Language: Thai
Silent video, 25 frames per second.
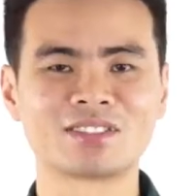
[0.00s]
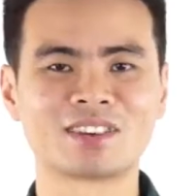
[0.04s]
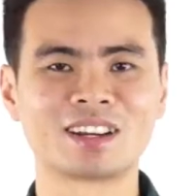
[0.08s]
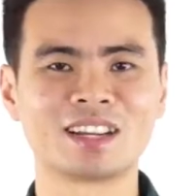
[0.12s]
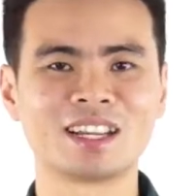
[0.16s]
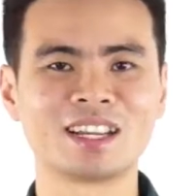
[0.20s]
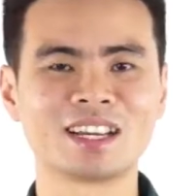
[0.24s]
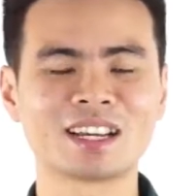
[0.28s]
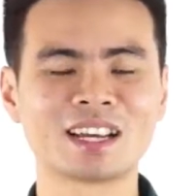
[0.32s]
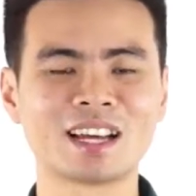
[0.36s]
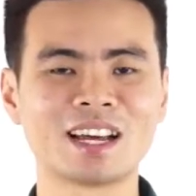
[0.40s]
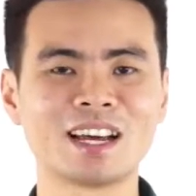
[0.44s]

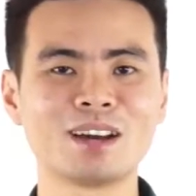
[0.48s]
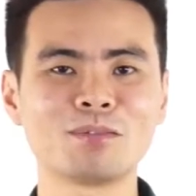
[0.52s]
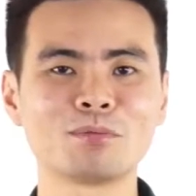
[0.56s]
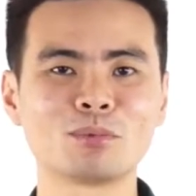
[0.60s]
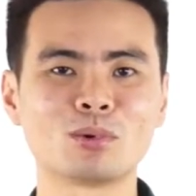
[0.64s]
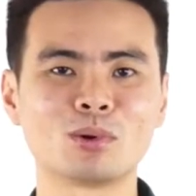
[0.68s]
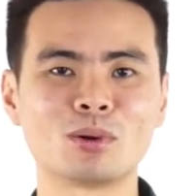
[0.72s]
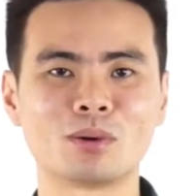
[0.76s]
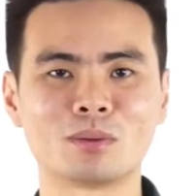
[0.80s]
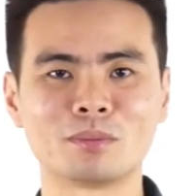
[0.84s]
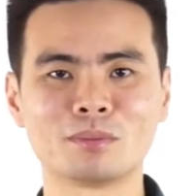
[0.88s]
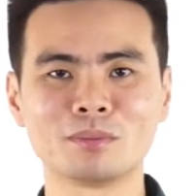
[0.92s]
วัสดีครับ
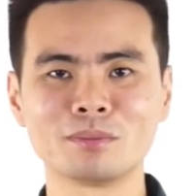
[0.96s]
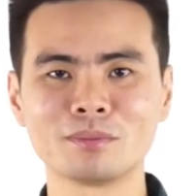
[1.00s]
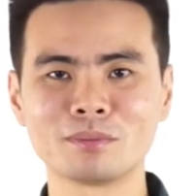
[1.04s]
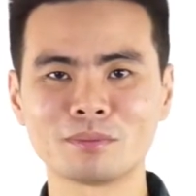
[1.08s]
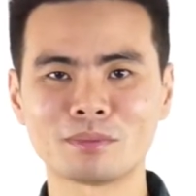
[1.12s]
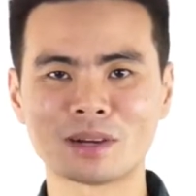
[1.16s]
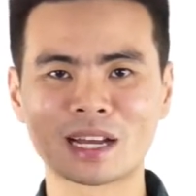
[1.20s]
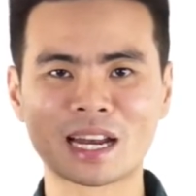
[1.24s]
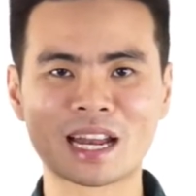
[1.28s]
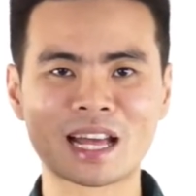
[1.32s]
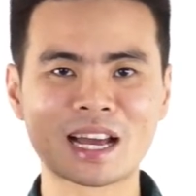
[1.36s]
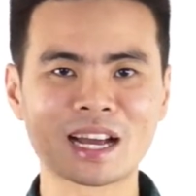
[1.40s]
ผม
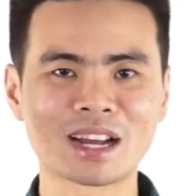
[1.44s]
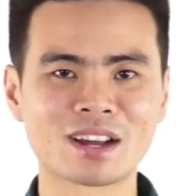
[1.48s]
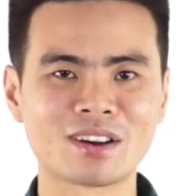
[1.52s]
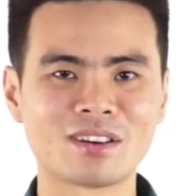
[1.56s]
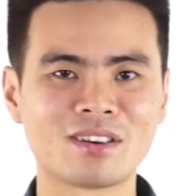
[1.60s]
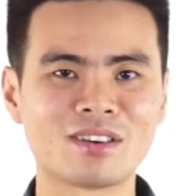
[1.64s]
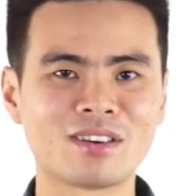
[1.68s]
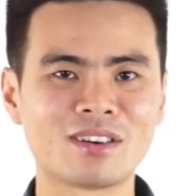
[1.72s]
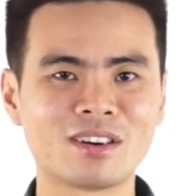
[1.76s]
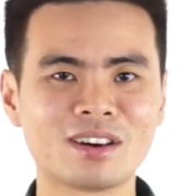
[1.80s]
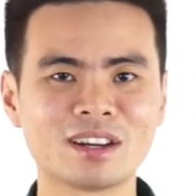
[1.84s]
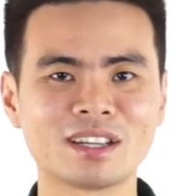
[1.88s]
พลา
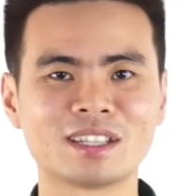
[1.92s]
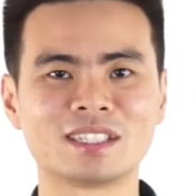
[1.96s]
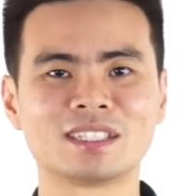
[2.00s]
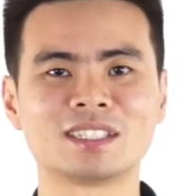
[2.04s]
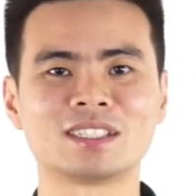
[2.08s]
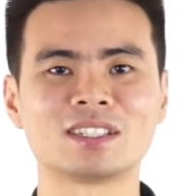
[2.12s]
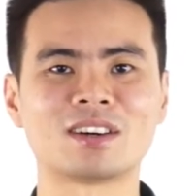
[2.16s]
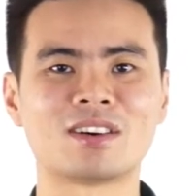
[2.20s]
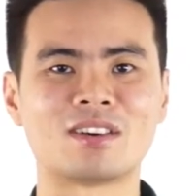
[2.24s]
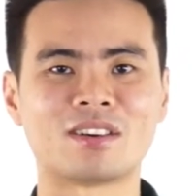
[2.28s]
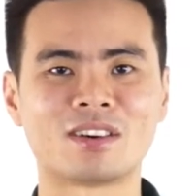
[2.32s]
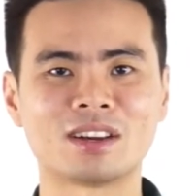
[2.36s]
กร
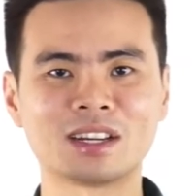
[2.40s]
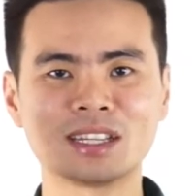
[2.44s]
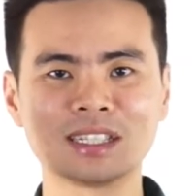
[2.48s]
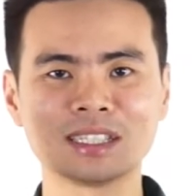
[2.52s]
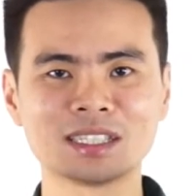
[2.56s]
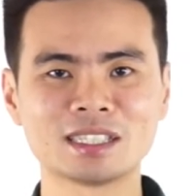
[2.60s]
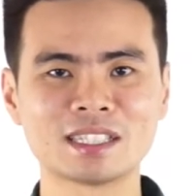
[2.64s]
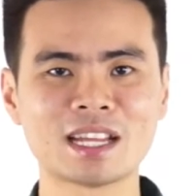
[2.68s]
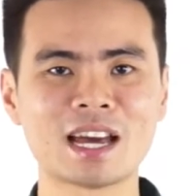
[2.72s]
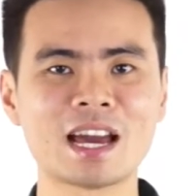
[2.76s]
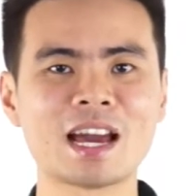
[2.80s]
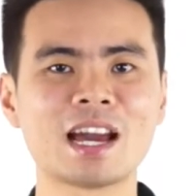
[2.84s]
สอน
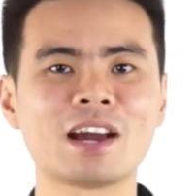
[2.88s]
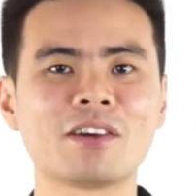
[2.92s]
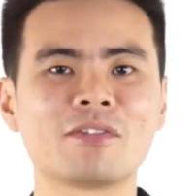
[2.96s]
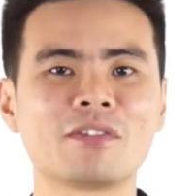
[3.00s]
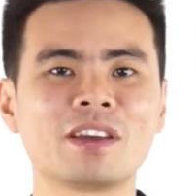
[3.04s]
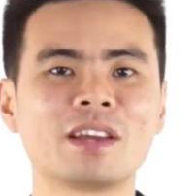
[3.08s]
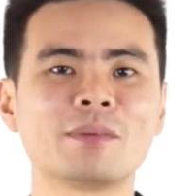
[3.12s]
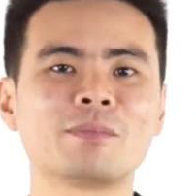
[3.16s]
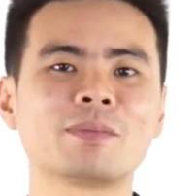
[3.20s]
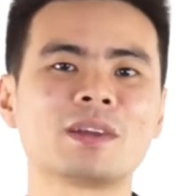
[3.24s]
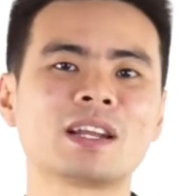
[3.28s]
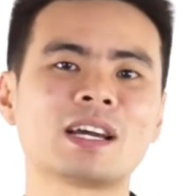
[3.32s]
สร้าง
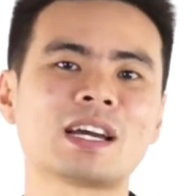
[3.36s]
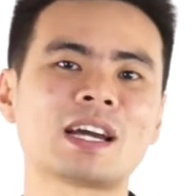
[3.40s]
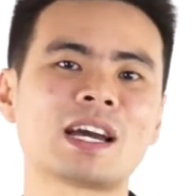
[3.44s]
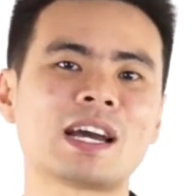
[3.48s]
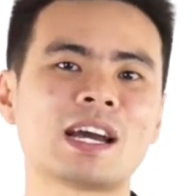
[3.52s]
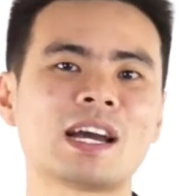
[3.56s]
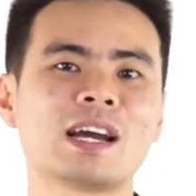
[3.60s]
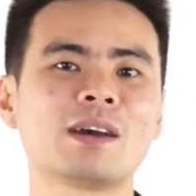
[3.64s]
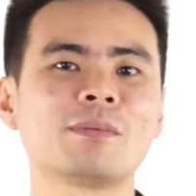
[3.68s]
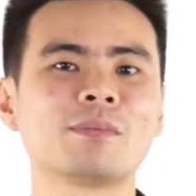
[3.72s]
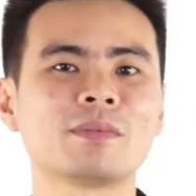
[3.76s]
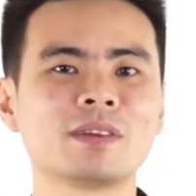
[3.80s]
เว็บนะค
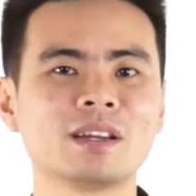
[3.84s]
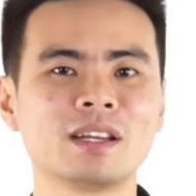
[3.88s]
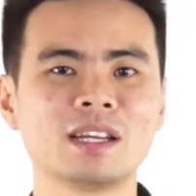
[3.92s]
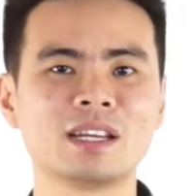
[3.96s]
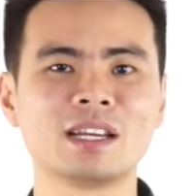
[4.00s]
รับ